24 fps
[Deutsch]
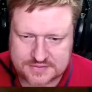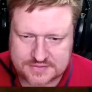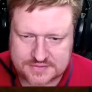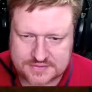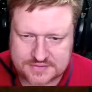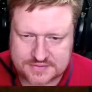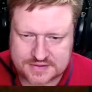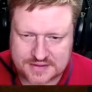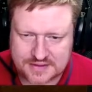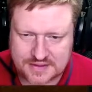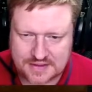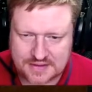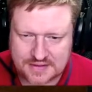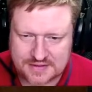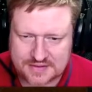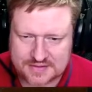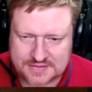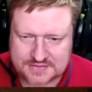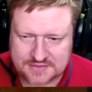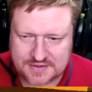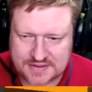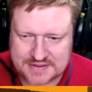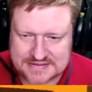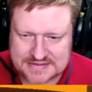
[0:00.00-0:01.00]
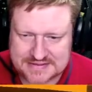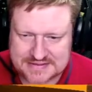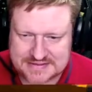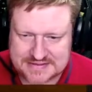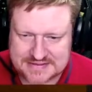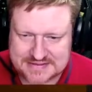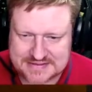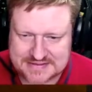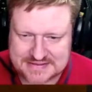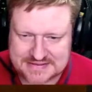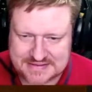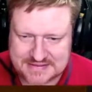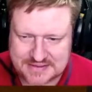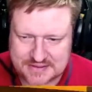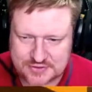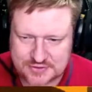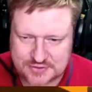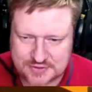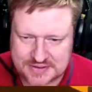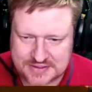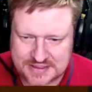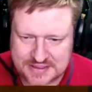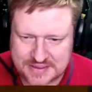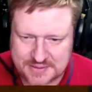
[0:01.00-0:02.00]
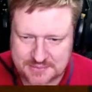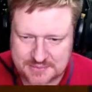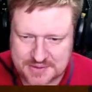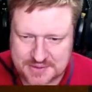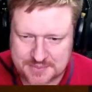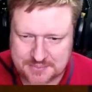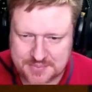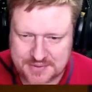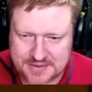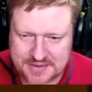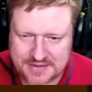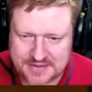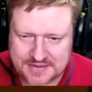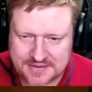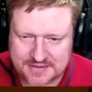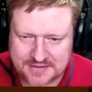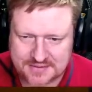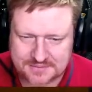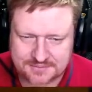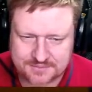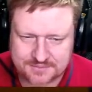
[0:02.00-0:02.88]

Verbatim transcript: ja, jetzt weiß ich nicht. Sie sind natürlich erheblich billiger.